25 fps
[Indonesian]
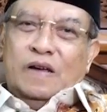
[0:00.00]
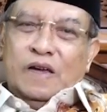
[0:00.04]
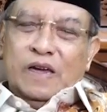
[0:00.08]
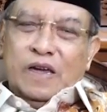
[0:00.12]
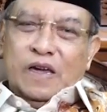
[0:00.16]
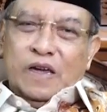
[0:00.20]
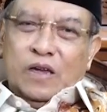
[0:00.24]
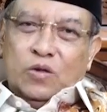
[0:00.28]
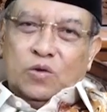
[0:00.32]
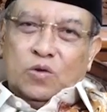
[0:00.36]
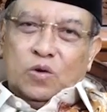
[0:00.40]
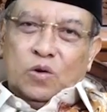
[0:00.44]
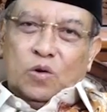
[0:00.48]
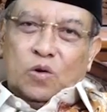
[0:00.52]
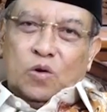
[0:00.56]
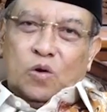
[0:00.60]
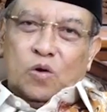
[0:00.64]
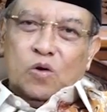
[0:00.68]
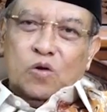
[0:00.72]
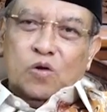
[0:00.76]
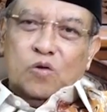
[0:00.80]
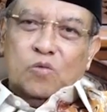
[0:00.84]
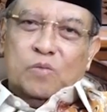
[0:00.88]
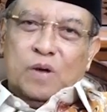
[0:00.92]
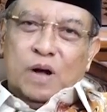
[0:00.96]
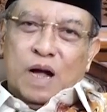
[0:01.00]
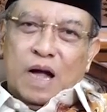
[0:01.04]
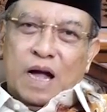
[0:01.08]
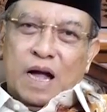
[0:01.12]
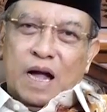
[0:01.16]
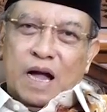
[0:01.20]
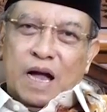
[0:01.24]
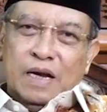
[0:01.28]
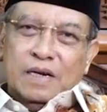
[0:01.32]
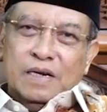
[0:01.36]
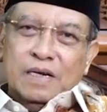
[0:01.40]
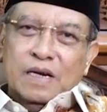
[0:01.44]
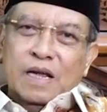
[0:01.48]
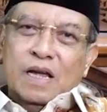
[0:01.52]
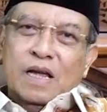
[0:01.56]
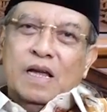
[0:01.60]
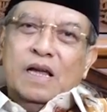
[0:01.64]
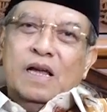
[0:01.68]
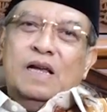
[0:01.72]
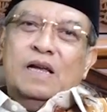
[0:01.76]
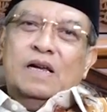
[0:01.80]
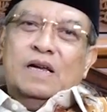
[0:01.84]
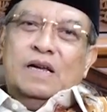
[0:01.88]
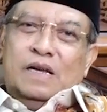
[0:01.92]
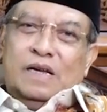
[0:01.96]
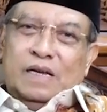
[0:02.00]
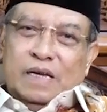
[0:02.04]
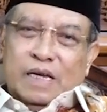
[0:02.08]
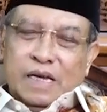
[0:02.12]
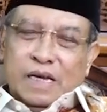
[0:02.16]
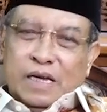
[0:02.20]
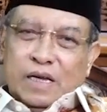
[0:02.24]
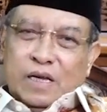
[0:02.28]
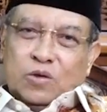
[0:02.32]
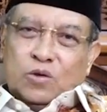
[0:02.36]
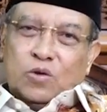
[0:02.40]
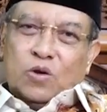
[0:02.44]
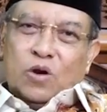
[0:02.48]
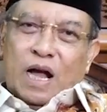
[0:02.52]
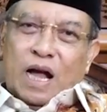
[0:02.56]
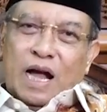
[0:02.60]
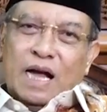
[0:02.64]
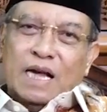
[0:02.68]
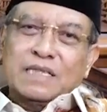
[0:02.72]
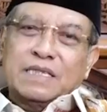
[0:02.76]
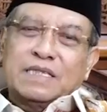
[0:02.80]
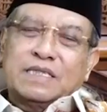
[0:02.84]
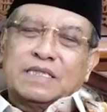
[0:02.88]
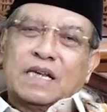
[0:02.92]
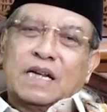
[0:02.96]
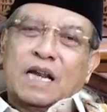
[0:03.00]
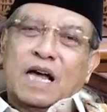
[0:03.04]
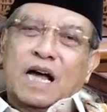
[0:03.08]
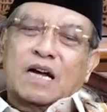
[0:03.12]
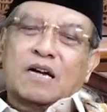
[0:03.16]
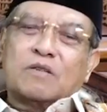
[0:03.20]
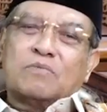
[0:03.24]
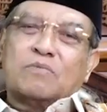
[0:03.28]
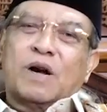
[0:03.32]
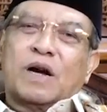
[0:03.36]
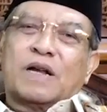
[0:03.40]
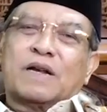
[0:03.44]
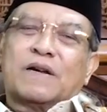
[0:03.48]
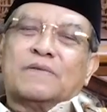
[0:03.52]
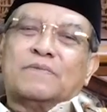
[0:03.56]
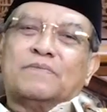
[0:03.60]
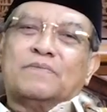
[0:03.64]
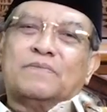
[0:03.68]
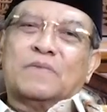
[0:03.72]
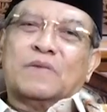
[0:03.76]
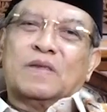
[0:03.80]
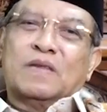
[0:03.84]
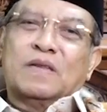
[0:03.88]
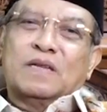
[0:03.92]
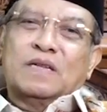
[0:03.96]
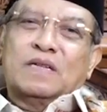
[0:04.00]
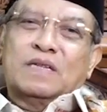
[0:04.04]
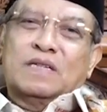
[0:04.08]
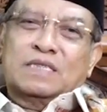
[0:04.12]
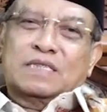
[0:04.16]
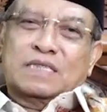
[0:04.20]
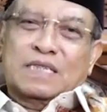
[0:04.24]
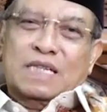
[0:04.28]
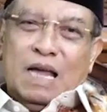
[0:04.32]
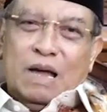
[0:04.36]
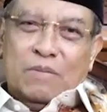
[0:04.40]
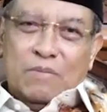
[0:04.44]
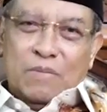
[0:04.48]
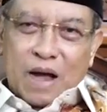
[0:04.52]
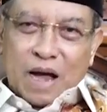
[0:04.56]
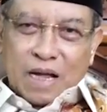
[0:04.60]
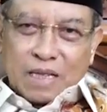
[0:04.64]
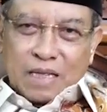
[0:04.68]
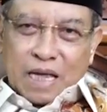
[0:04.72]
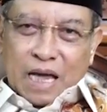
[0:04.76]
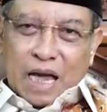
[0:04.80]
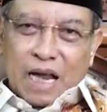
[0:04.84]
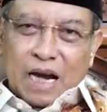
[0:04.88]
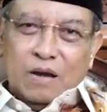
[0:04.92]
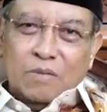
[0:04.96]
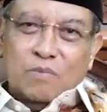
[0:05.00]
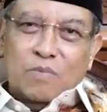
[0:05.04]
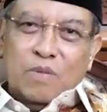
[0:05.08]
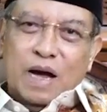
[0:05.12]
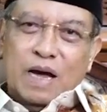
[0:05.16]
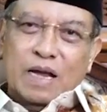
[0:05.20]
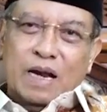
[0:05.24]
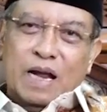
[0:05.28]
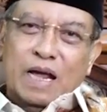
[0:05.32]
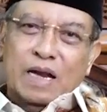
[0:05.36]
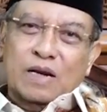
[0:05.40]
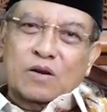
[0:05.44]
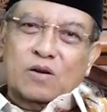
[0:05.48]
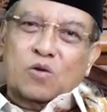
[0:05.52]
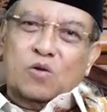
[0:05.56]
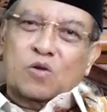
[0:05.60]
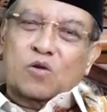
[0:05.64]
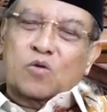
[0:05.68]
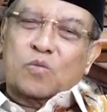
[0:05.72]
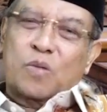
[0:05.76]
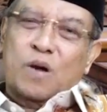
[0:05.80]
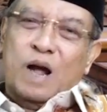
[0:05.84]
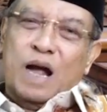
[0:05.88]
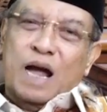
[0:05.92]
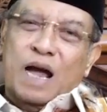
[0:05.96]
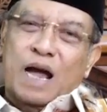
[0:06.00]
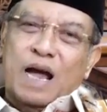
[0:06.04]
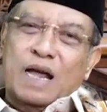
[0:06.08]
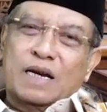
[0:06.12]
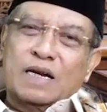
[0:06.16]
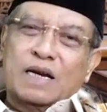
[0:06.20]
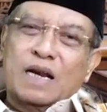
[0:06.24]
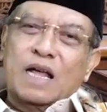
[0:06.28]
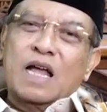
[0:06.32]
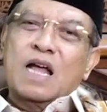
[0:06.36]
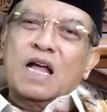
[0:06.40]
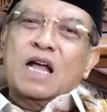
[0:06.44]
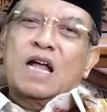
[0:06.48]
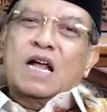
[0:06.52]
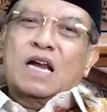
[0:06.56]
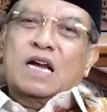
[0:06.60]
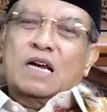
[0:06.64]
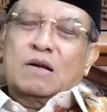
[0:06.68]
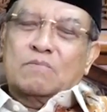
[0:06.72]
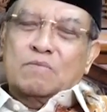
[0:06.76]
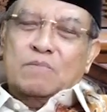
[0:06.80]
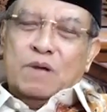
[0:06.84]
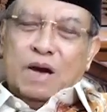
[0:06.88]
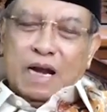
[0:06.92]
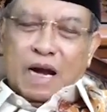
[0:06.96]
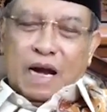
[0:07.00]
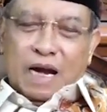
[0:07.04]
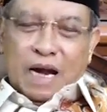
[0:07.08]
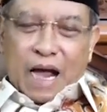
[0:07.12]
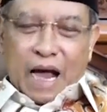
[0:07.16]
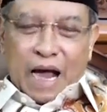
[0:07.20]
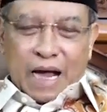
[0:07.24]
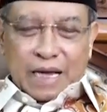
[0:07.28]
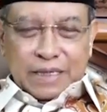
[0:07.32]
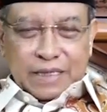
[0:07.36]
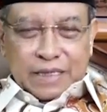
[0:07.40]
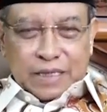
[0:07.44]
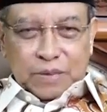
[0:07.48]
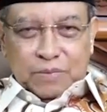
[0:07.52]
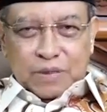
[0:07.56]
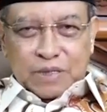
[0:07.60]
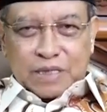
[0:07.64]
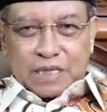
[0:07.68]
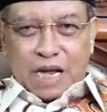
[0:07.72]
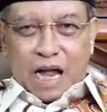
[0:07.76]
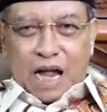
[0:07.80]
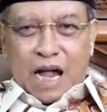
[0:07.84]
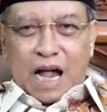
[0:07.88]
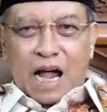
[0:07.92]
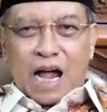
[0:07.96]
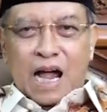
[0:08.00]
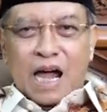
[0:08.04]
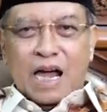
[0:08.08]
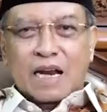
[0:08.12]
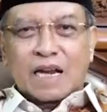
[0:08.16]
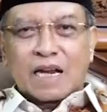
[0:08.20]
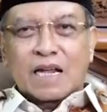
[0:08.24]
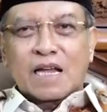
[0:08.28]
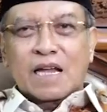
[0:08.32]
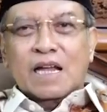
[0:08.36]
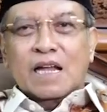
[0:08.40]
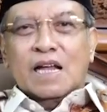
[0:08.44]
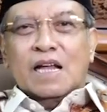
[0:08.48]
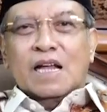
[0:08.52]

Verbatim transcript: Idul Kurban, Idul Hajjil Akbar. Selamat Hari Lebaran Kurban, Lebaran Haji Besar,